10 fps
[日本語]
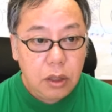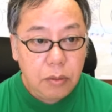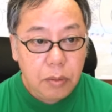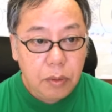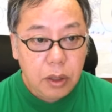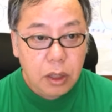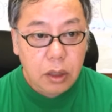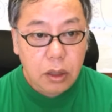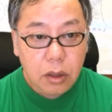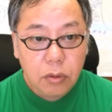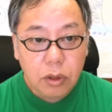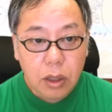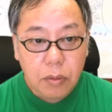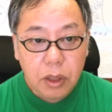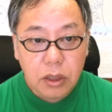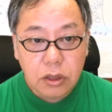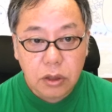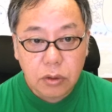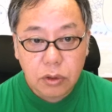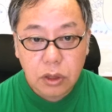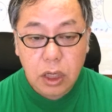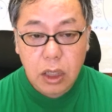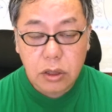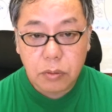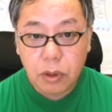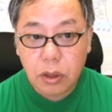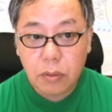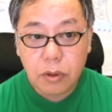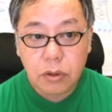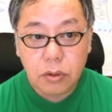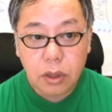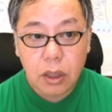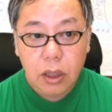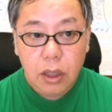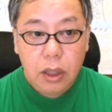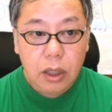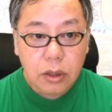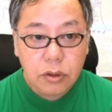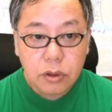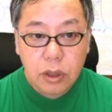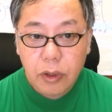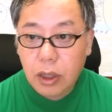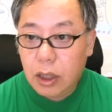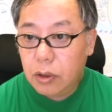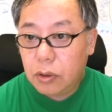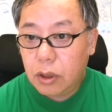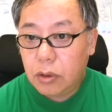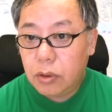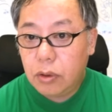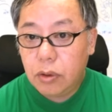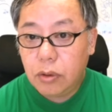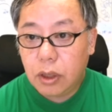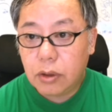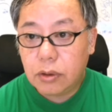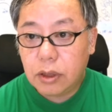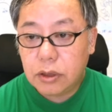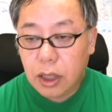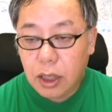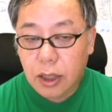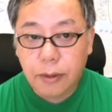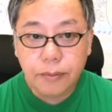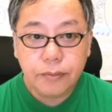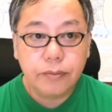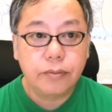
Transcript: で、メンバー限定のライブ配信や音声配信もやってますので、詳細は概要欄をご覧ください。